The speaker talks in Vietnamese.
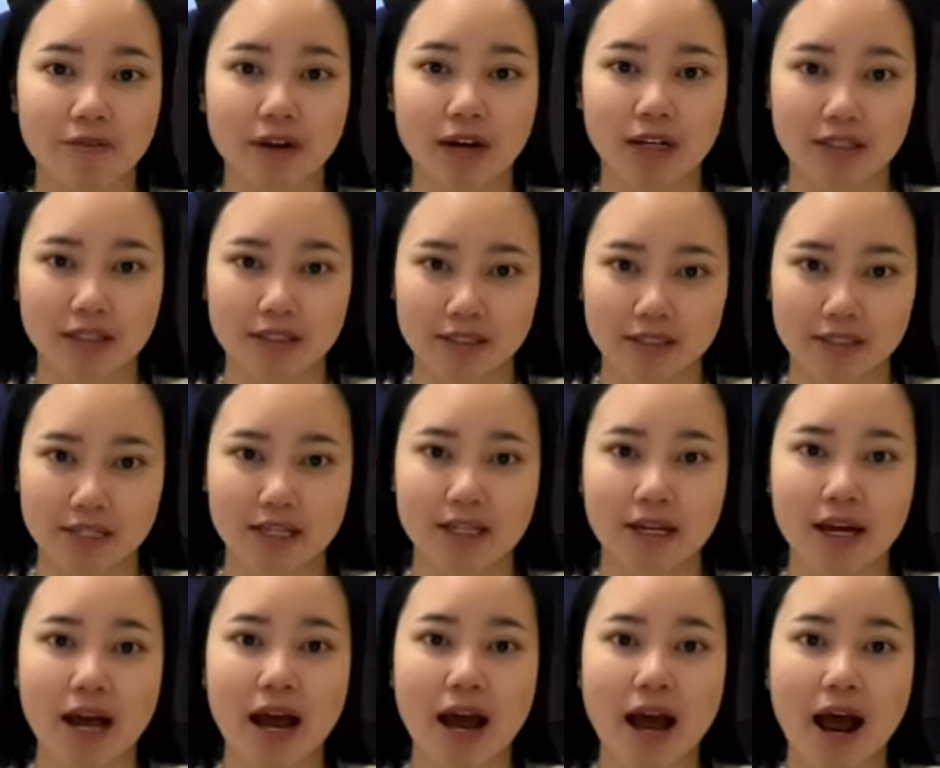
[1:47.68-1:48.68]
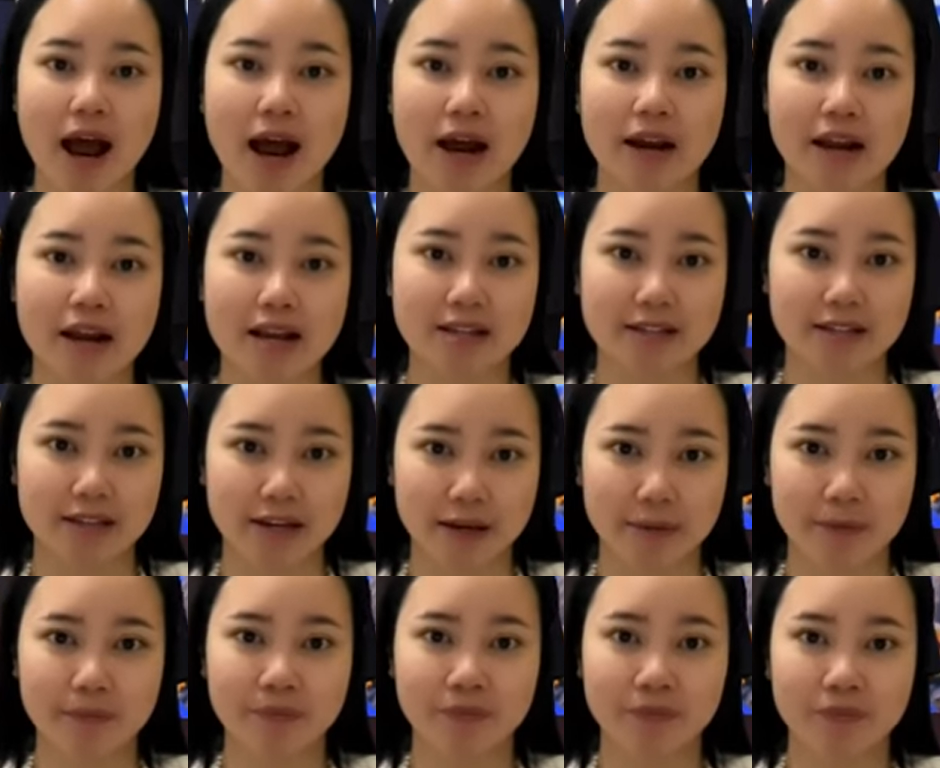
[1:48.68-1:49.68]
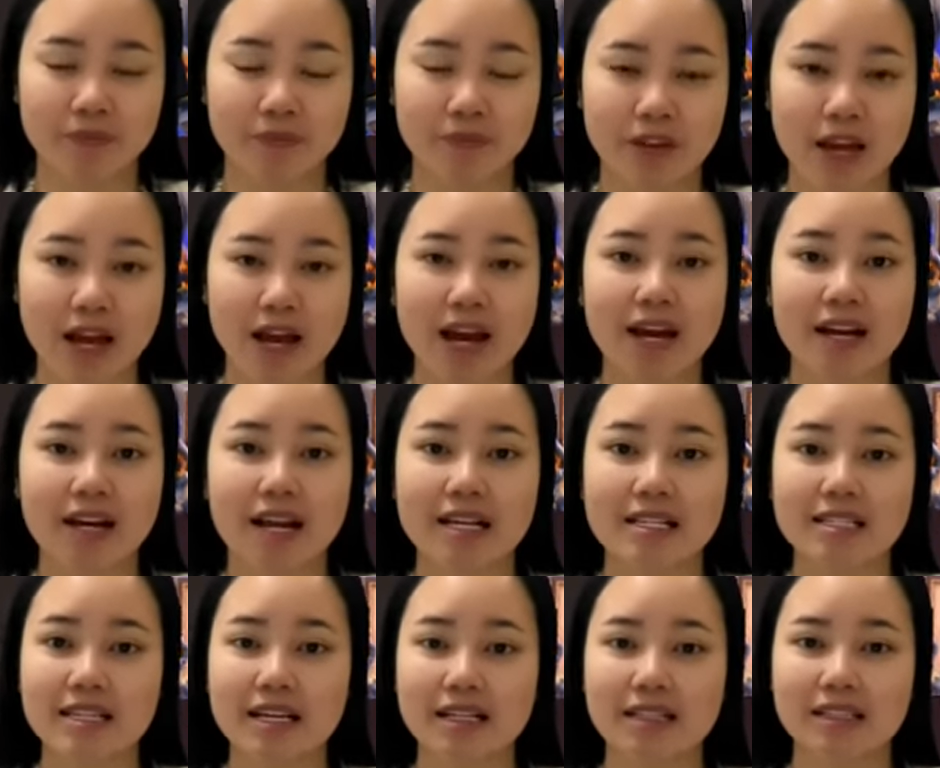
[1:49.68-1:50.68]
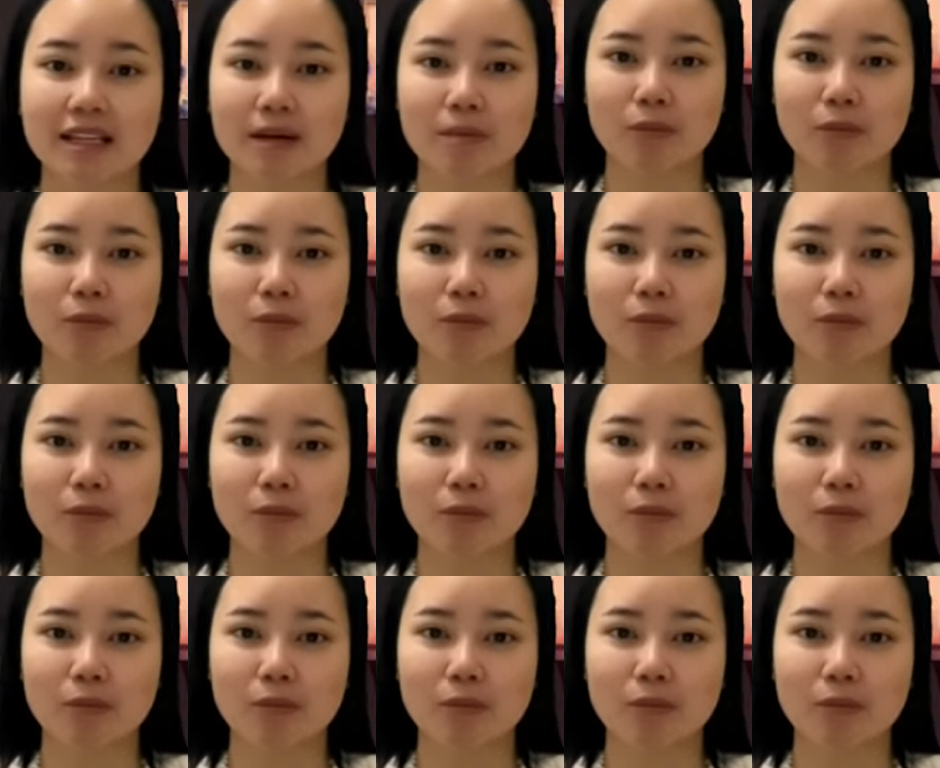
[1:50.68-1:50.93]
và cư dân ISCAPE. Đại diện tập